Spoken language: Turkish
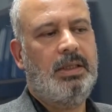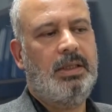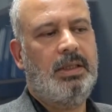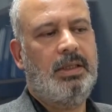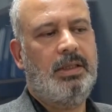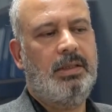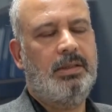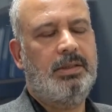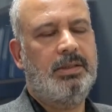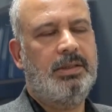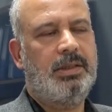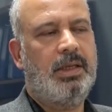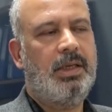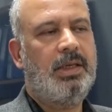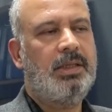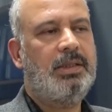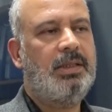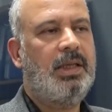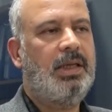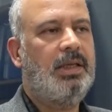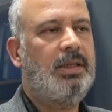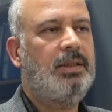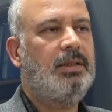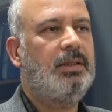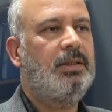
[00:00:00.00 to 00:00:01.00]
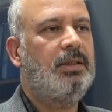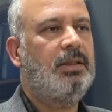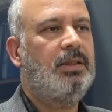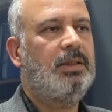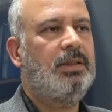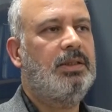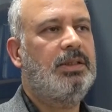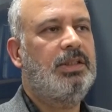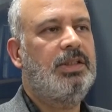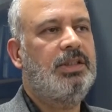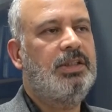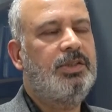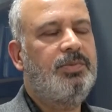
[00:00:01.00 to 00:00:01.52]
e, zaten
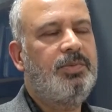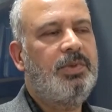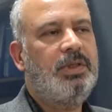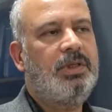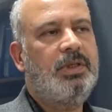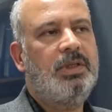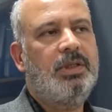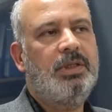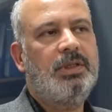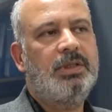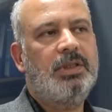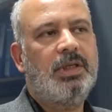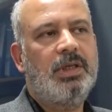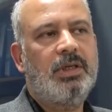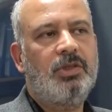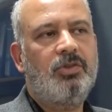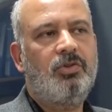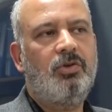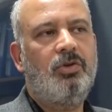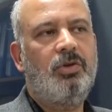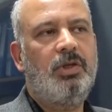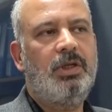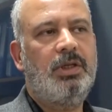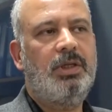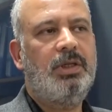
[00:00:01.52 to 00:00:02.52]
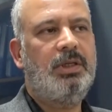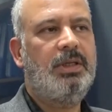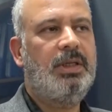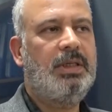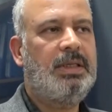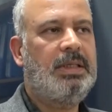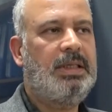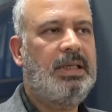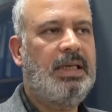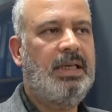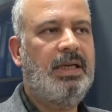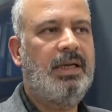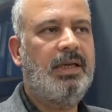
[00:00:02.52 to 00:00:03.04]
sismik izolatörlere de
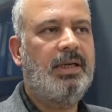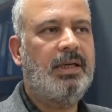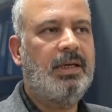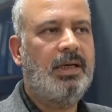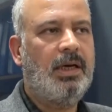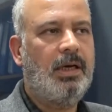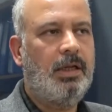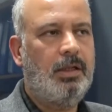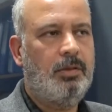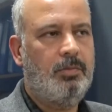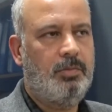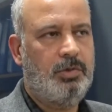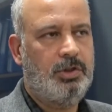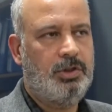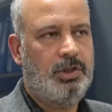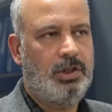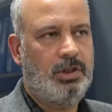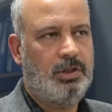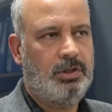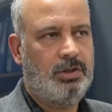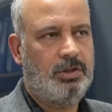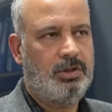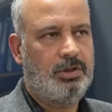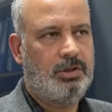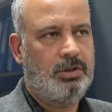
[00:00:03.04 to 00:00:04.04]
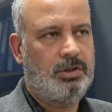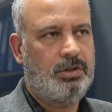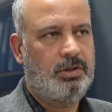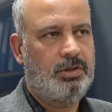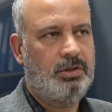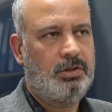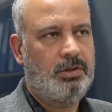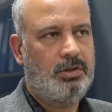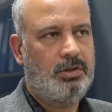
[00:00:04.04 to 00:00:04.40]
gerek kalmayacaktır.